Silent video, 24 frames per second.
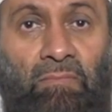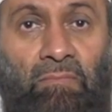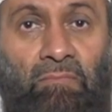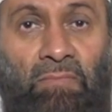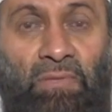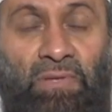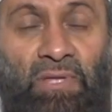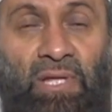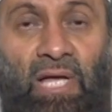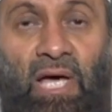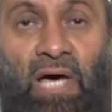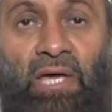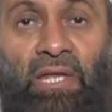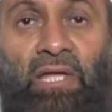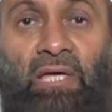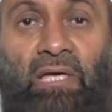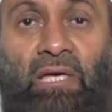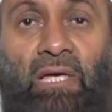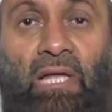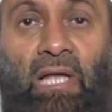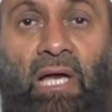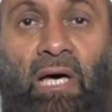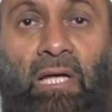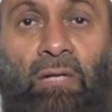مثل
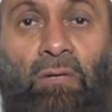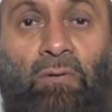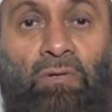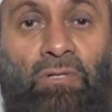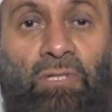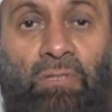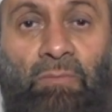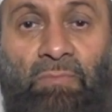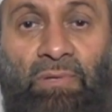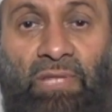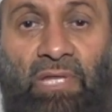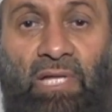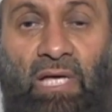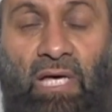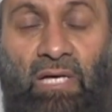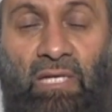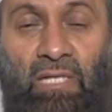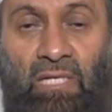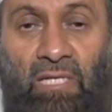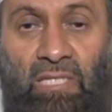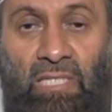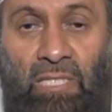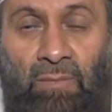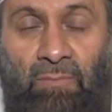حريق الآن لو مثلا
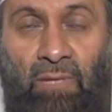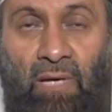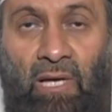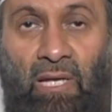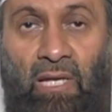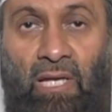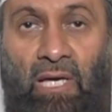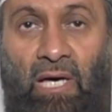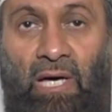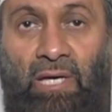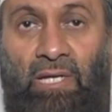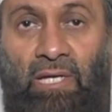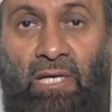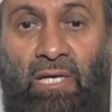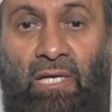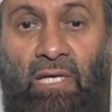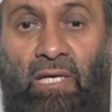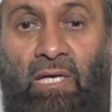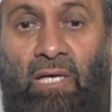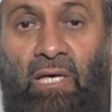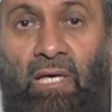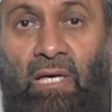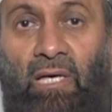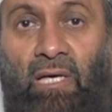لا سمح الله حريق
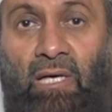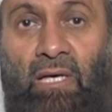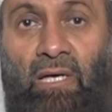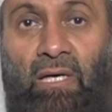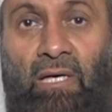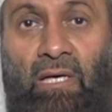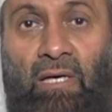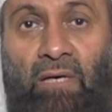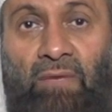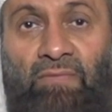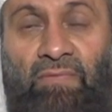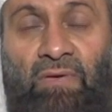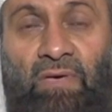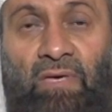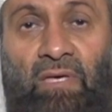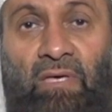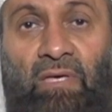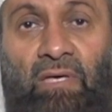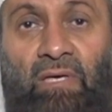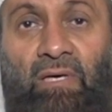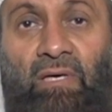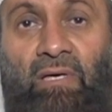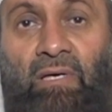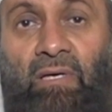آه،
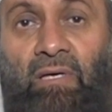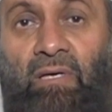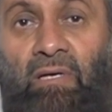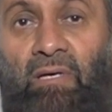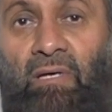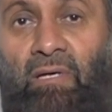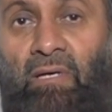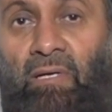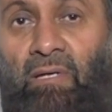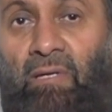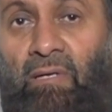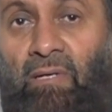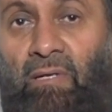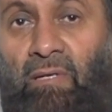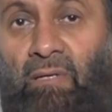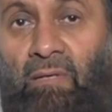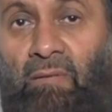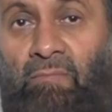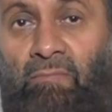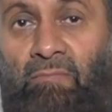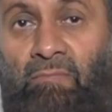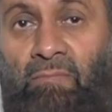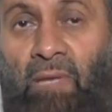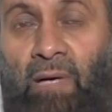في آه،
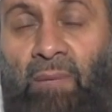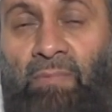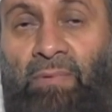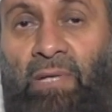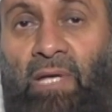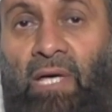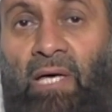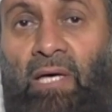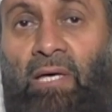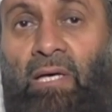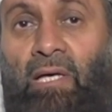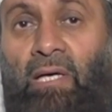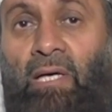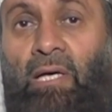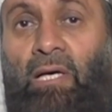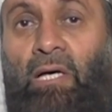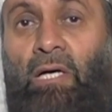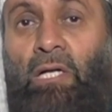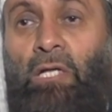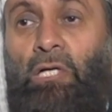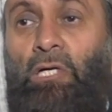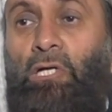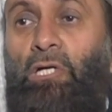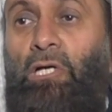مبنى
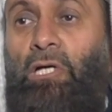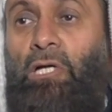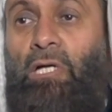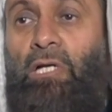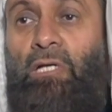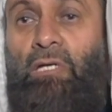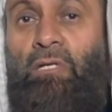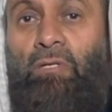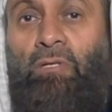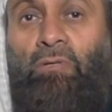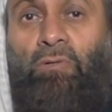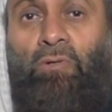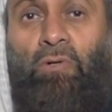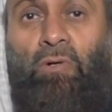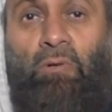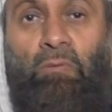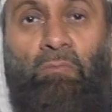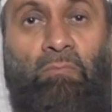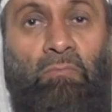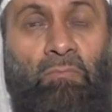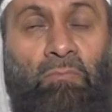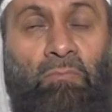الكل يقوم